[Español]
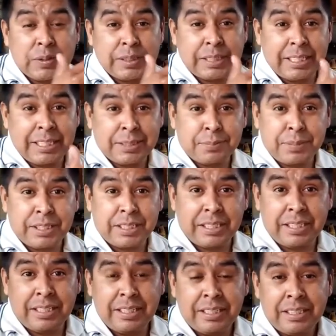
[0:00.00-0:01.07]
del
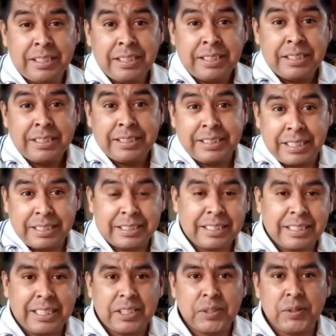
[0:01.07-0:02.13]
esmeril y el
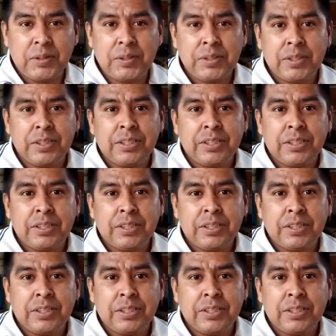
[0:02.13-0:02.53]
taladro.